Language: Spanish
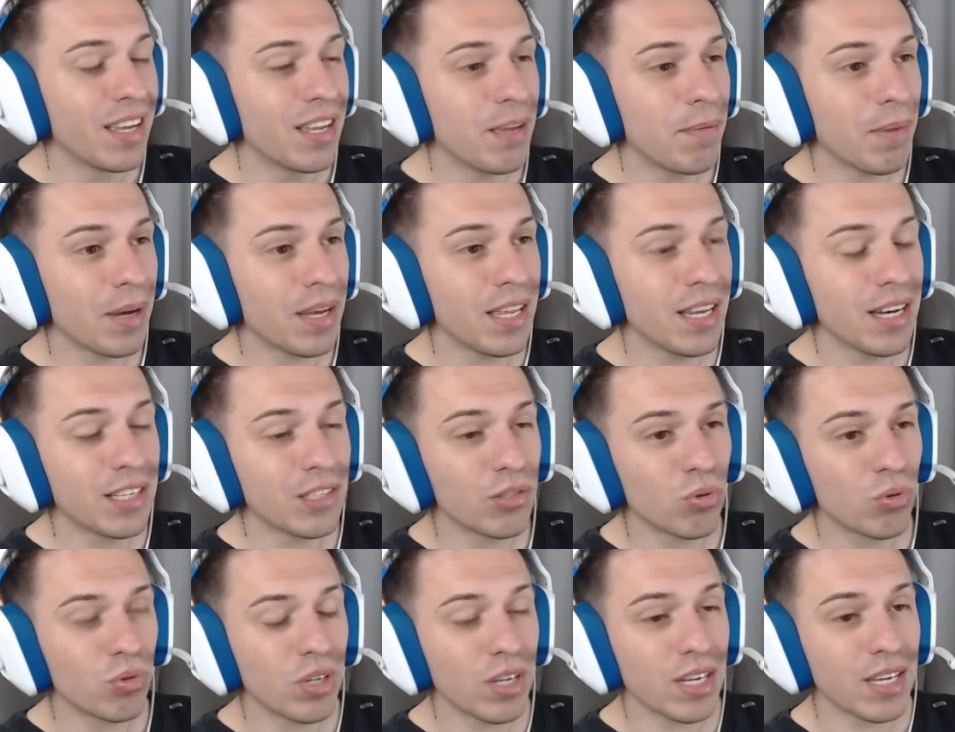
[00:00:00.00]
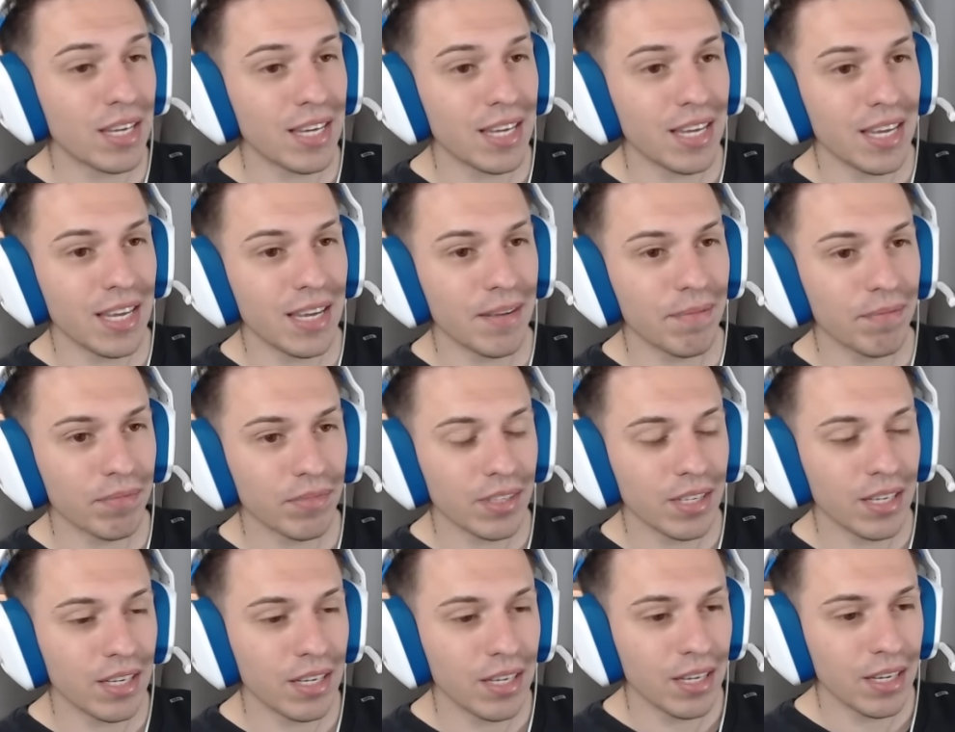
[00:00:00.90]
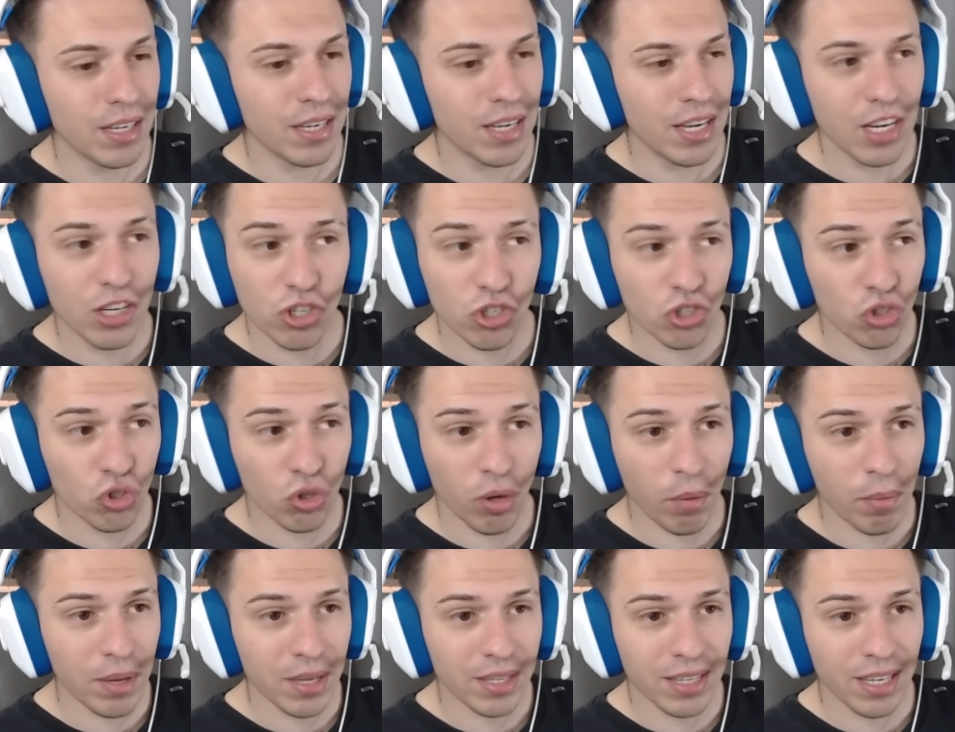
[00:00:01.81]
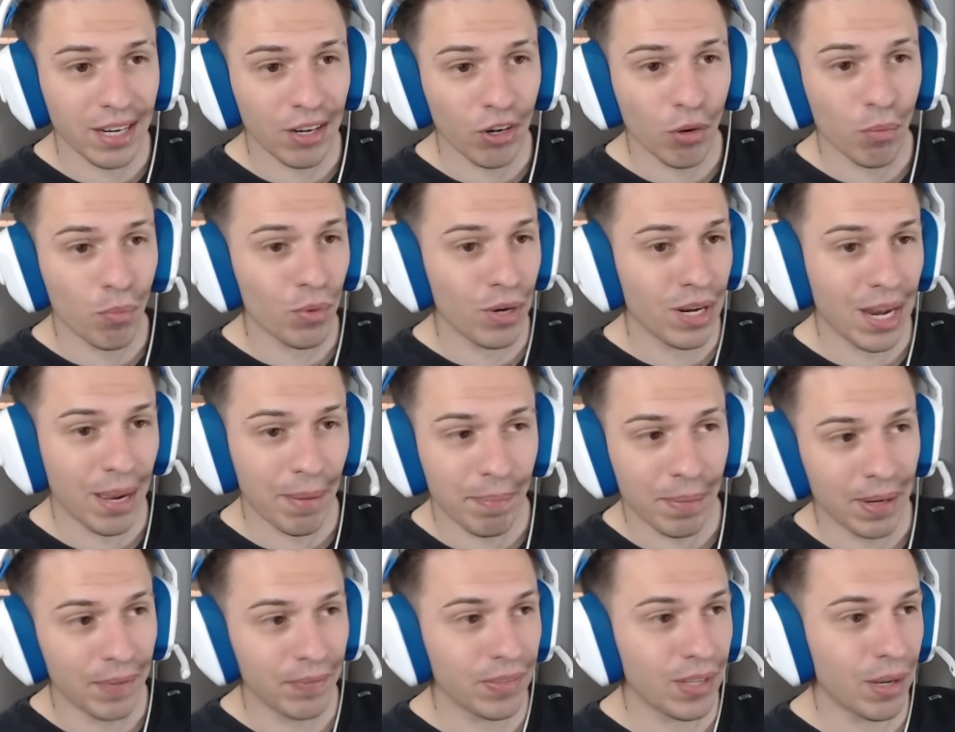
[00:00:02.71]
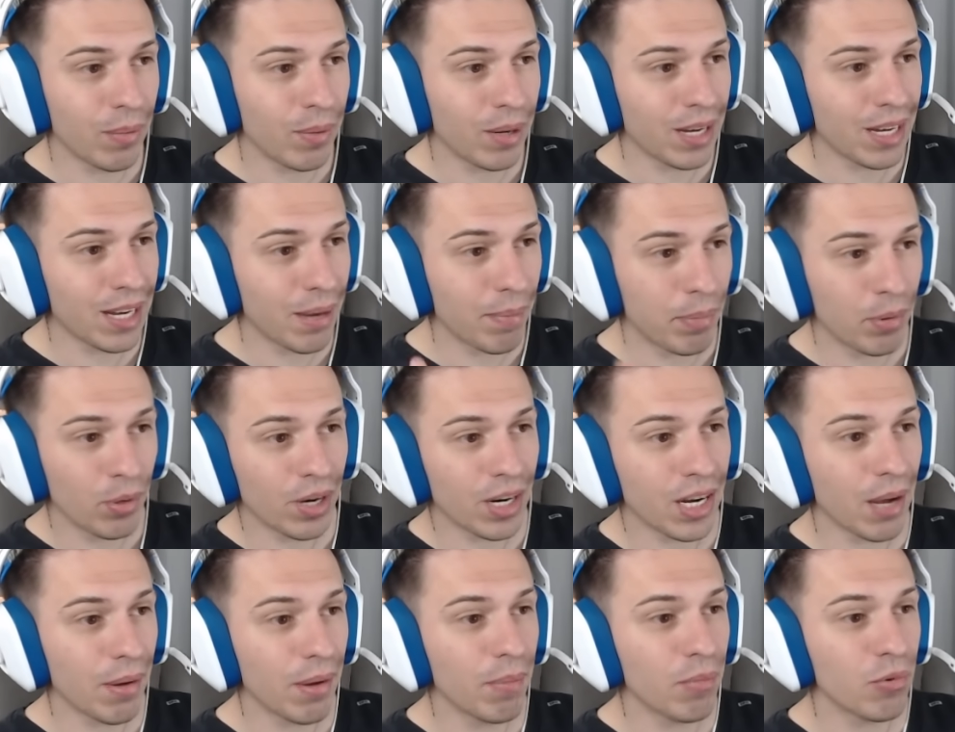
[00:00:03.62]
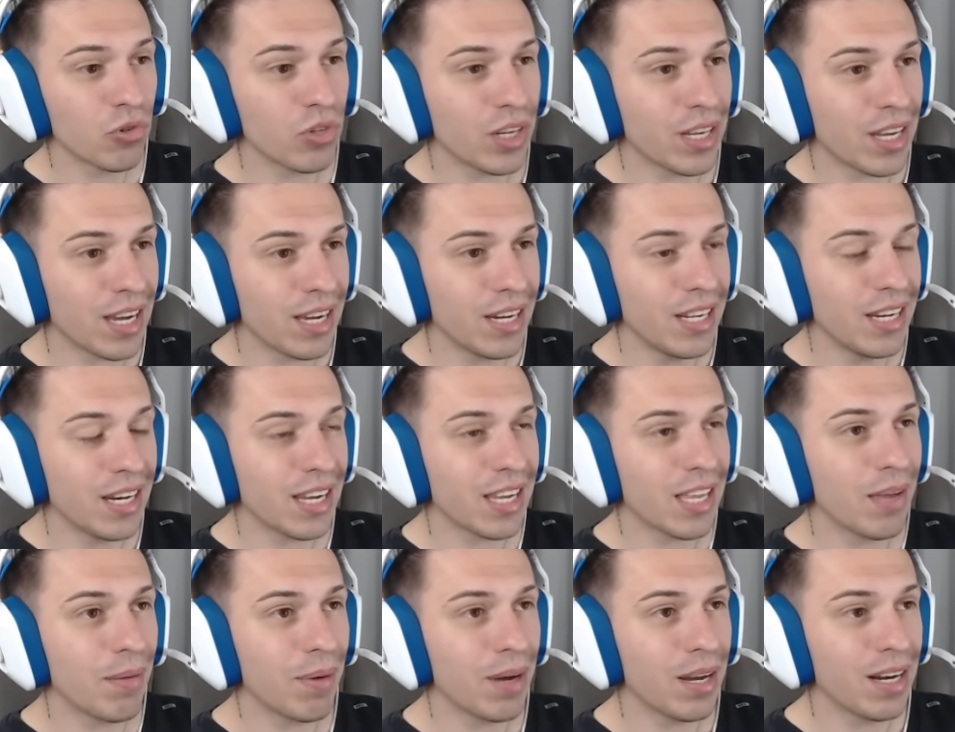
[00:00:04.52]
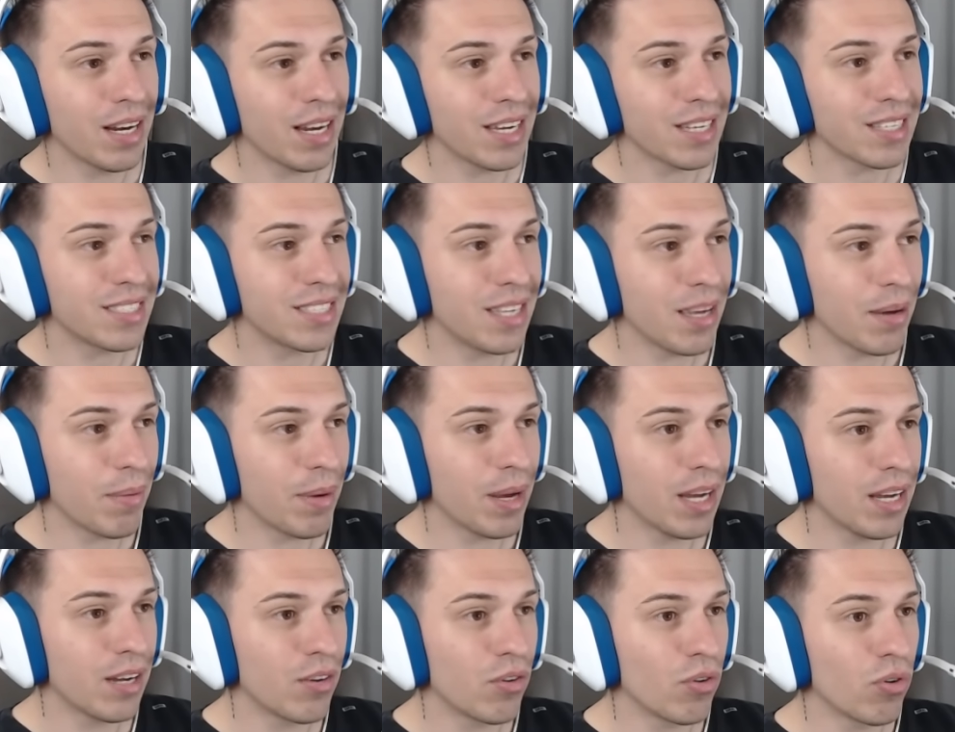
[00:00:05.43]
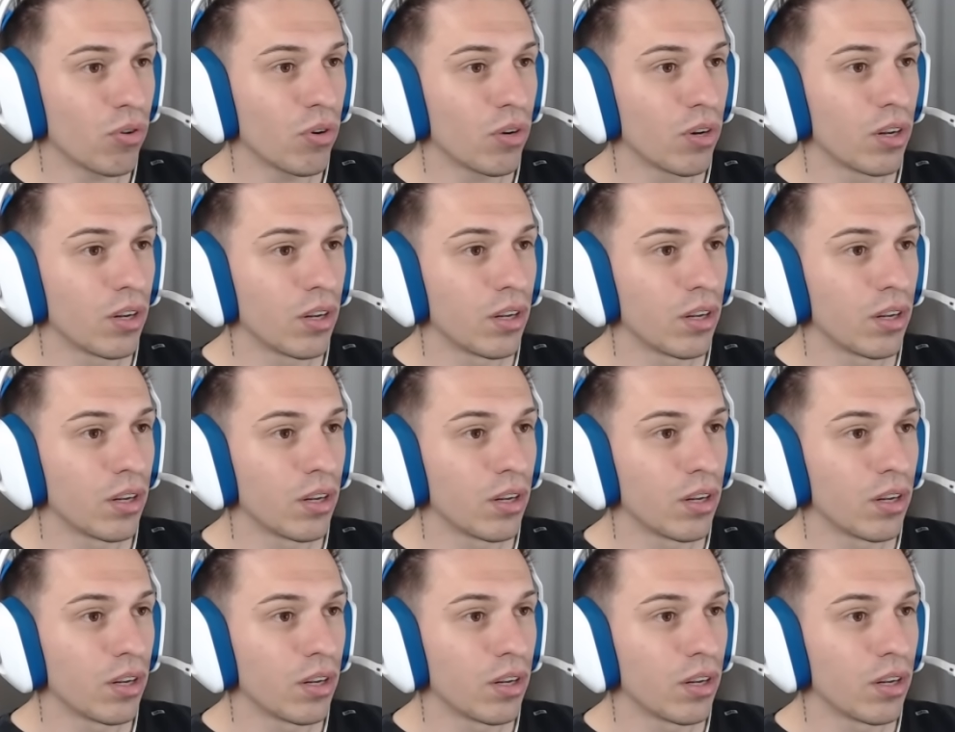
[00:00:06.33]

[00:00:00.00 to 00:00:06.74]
Imagínense ustedes que ellos todavía están como en la planta baja, pero acá vemos escaleras que van hacia abajo.